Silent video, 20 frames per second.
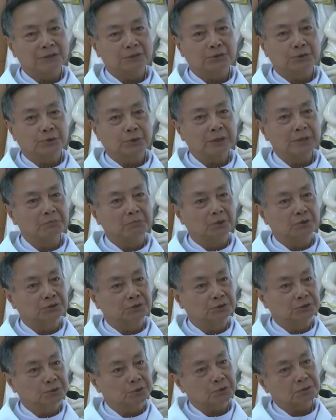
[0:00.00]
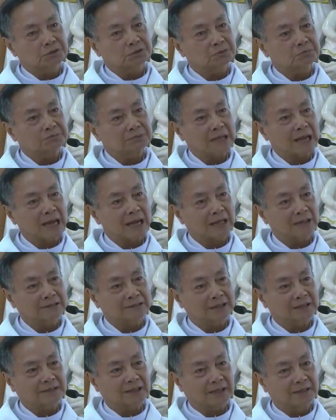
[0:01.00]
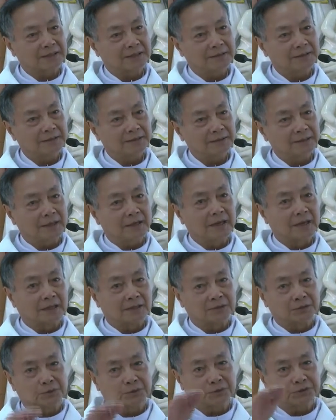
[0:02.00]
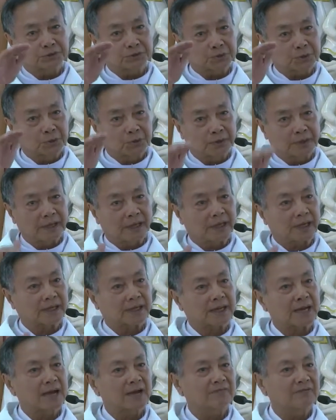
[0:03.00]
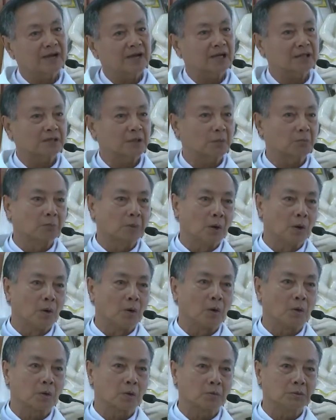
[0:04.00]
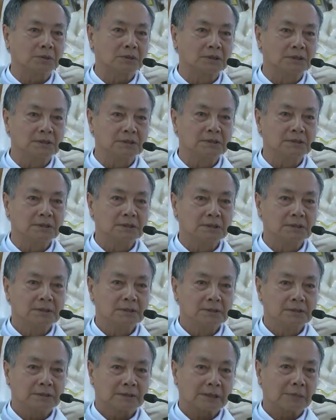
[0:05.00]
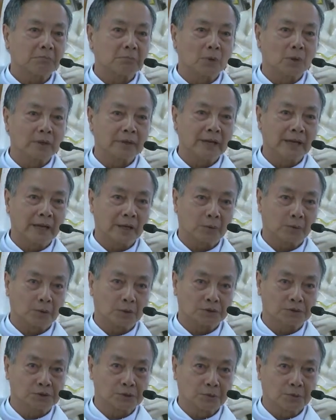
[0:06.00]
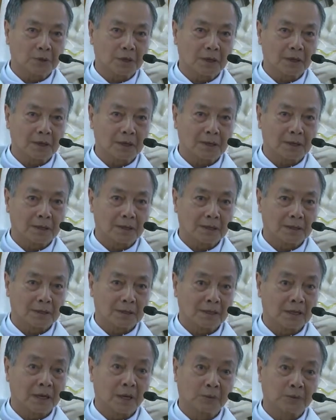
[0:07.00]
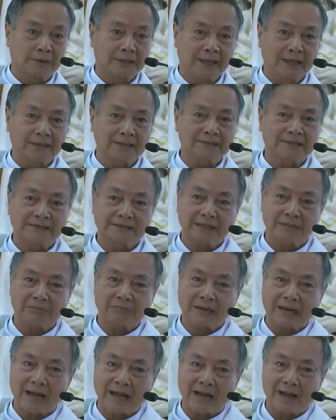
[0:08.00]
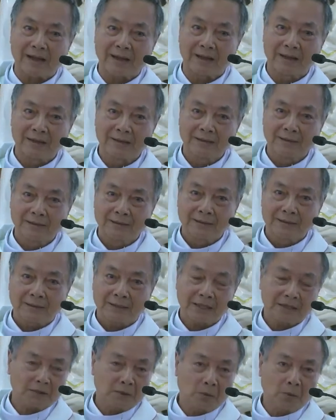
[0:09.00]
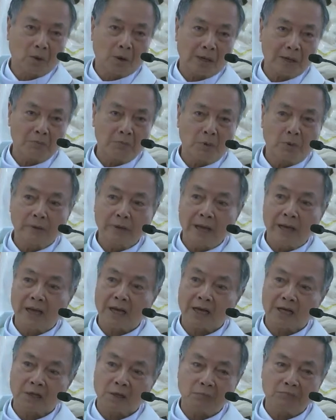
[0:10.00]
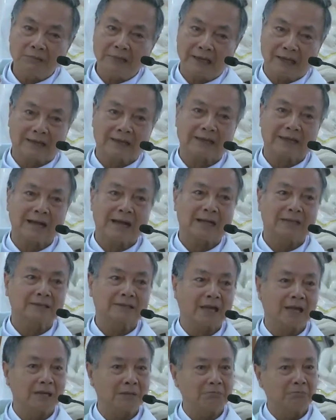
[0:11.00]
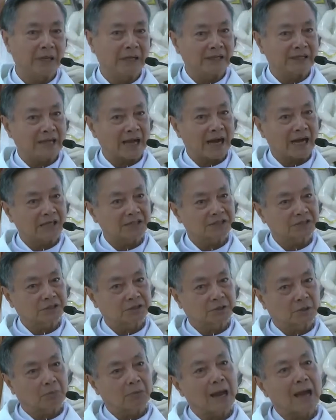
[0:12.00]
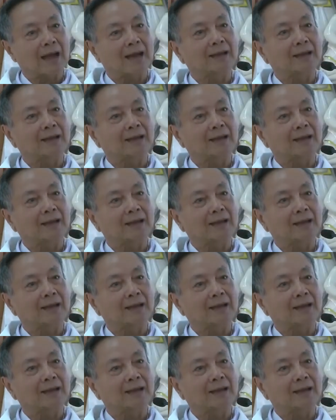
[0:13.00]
chú ý một chút chúng ta sẽ thấy những lần Chúa Giêsu hiện ra với các tông đồ cũng như các môn đệ của Chúa lần đầu tiên xem ra các tông đồ các môn đệ không nhận ra thầy mình đã sống lại.